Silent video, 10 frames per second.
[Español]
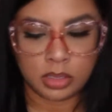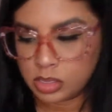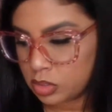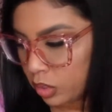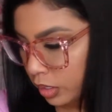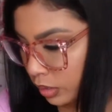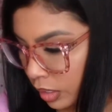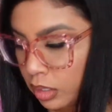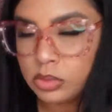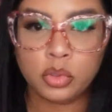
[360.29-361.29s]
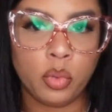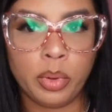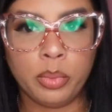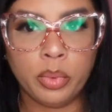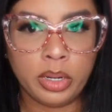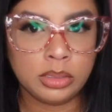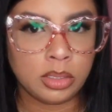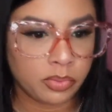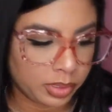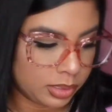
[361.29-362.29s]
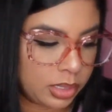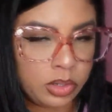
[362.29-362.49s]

eso que estaba súper buena esa oferta.